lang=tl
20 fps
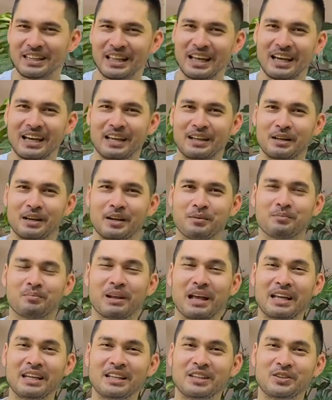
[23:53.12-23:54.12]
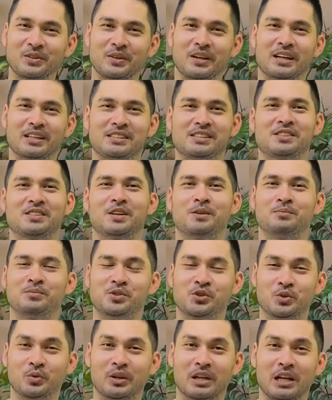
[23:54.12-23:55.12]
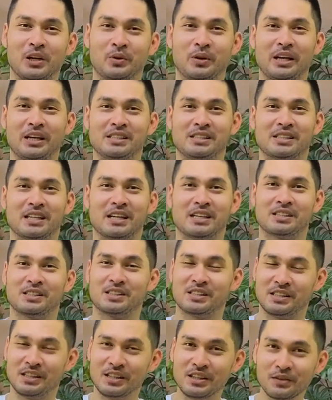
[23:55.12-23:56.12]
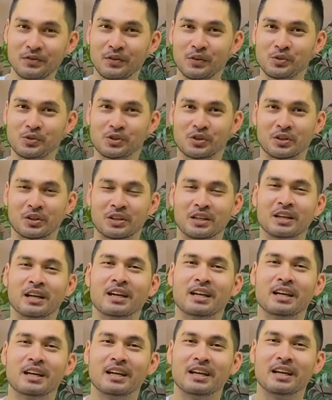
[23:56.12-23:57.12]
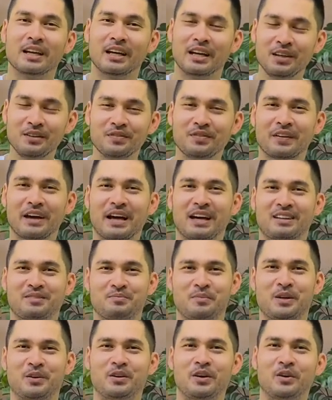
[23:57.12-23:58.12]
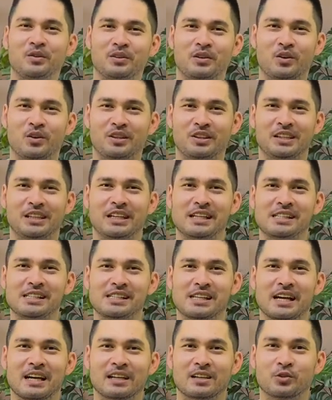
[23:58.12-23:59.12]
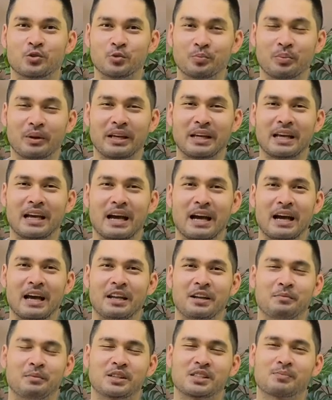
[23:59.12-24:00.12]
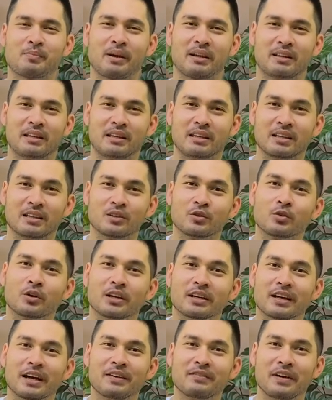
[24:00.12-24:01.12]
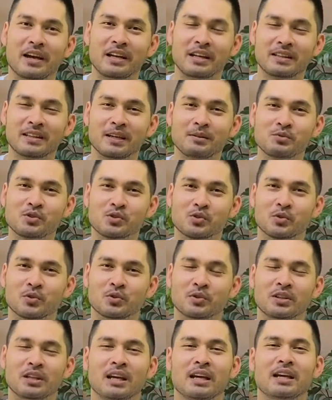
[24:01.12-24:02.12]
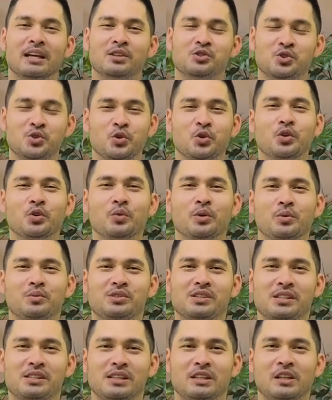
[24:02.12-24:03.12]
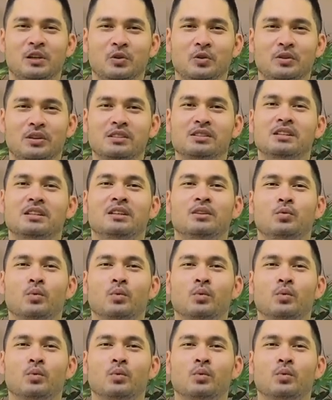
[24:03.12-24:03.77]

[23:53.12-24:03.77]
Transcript: and I'm planning to get some jewel allocations in the future. In fact, meron ako na order na isang kupriya and I'm expecting it to arrive anytime soon. Siguro we'll just include this in